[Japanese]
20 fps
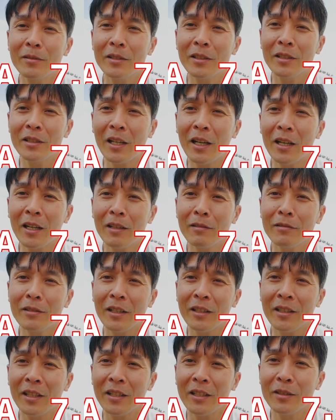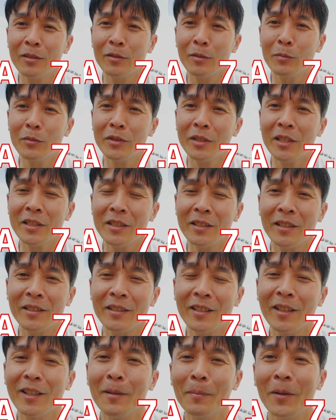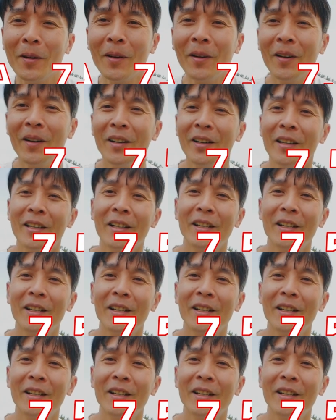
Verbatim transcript: 明るくなったり、ちょっと難しいんですけども、